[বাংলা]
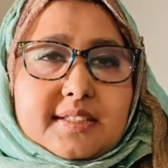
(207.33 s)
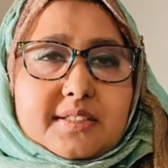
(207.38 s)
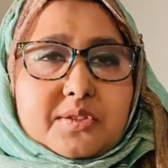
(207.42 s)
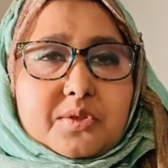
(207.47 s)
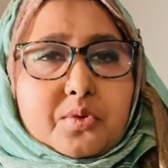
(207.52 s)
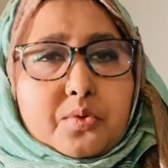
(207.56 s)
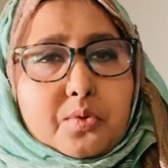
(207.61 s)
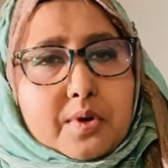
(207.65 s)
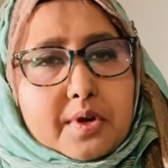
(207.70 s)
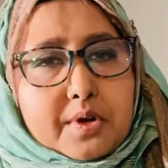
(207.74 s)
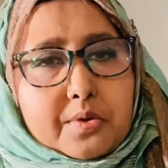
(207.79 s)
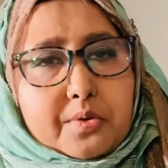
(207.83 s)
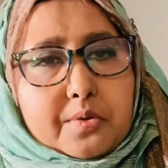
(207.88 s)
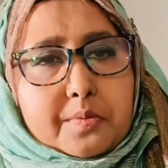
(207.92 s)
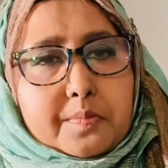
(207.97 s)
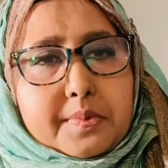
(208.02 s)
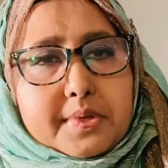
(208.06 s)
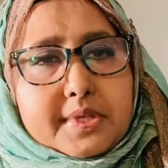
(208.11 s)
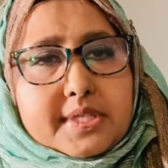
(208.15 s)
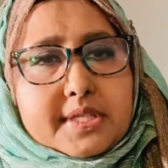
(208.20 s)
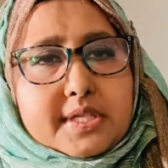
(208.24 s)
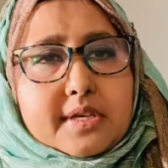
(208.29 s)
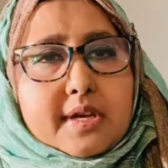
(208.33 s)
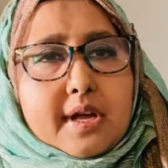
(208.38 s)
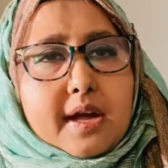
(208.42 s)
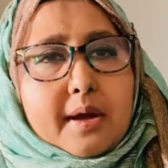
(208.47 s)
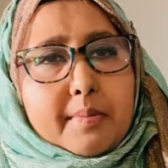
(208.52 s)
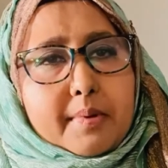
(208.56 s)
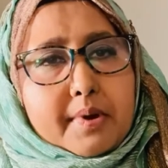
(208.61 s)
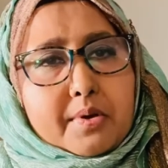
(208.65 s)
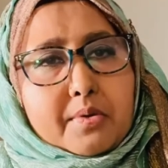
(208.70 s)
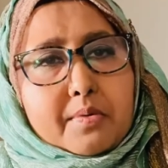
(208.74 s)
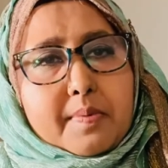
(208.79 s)
দোয়া করবেন যেন
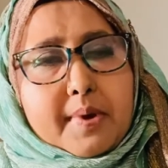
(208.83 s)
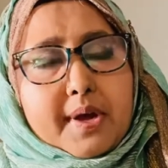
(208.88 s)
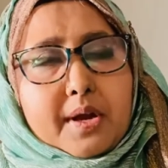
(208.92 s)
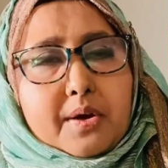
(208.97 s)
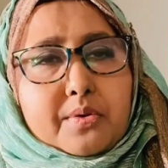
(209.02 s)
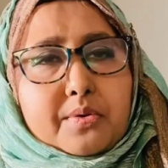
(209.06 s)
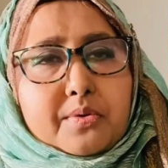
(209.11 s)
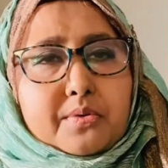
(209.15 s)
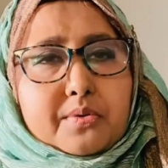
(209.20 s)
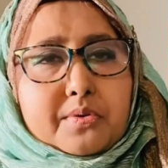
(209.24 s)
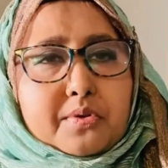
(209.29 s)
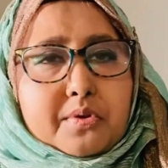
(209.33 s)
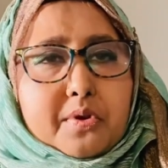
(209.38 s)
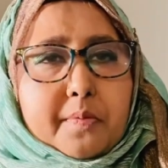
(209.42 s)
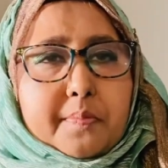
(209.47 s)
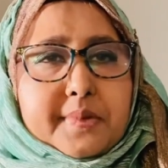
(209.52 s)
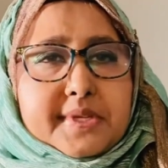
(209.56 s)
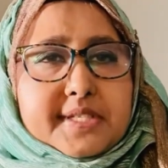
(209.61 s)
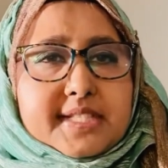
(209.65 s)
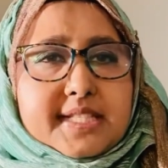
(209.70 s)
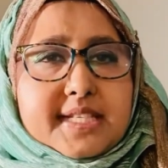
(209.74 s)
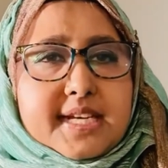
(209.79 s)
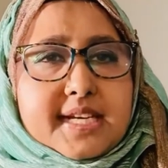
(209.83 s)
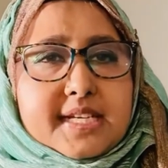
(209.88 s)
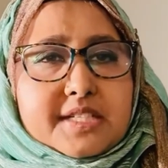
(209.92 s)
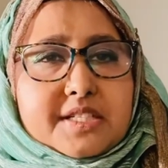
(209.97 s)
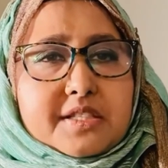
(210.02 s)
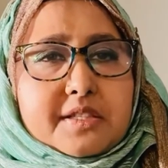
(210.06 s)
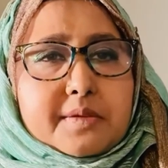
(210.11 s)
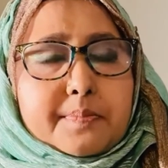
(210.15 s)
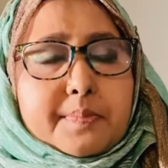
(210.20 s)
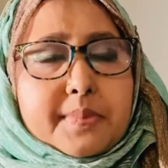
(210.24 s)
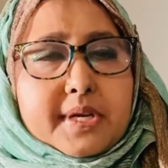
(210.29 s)
আবারও ভালো কোনো টপিক্স নিয়ে
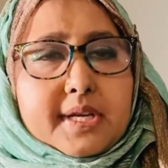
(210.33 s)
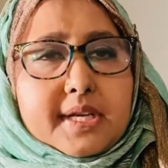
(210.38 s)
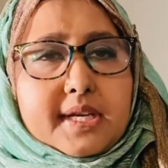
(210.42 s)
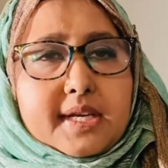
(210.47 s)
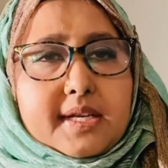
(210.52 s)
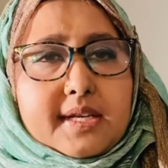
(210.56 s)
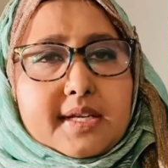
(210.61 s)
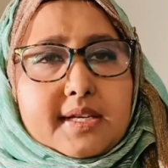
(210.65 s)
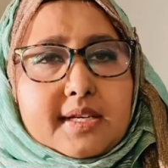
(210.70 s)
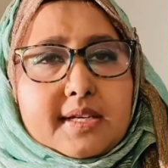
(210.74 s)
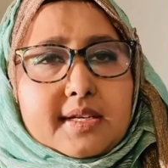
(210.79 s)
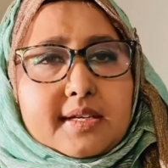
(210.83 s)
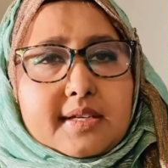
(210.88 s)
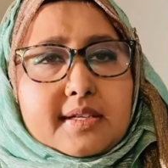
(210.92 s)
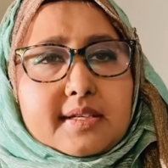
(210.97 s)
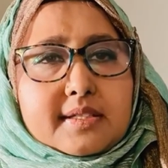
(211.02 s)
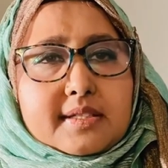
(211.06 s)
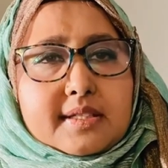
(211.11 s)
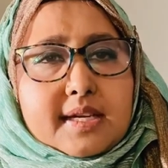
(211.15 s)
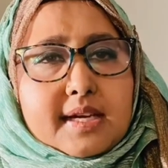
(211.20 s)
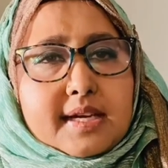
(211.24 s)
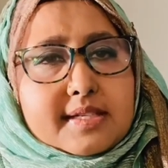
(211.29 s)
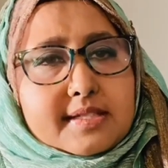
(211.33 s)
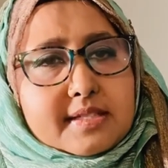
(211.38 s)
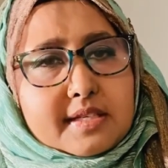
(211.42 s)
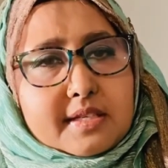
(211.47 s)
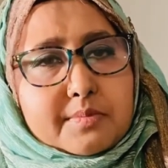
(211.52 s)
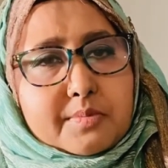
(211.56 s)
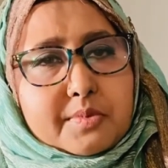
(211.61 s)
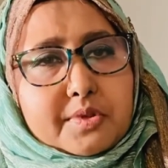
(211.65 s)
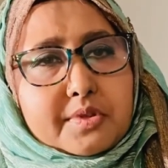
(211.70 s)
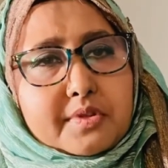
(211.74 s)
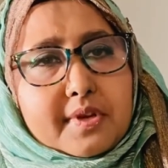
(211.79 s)
আসতে পারি আজকের
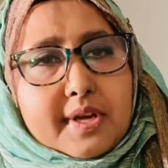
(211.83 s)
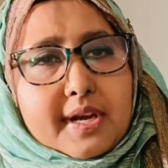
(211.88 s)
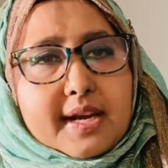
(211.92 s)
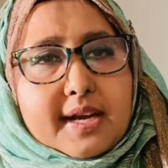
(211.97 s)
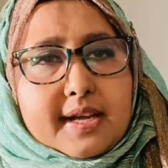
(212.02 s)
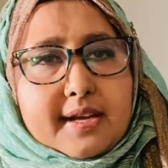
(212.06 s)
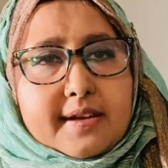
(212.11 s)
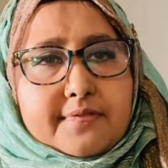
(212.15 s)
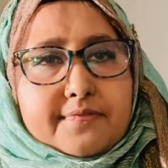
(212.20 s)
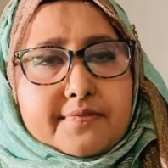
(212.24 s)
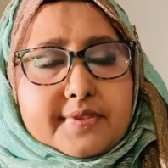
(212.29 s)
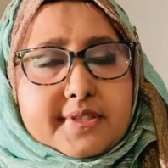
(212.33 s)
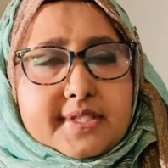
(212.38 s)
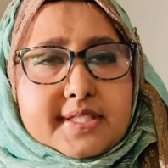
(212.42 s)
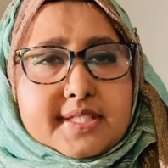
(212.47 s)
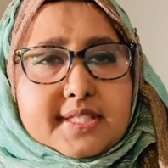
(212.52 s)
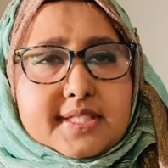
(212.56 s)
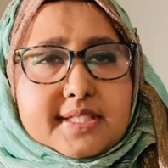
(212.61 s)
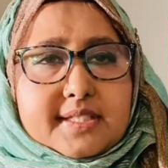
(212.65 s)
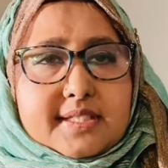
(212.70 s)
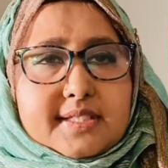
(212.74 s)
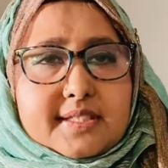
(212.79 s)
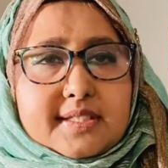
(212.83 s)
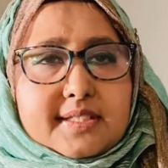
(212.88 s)
মতো আল্লাহ হাফেজ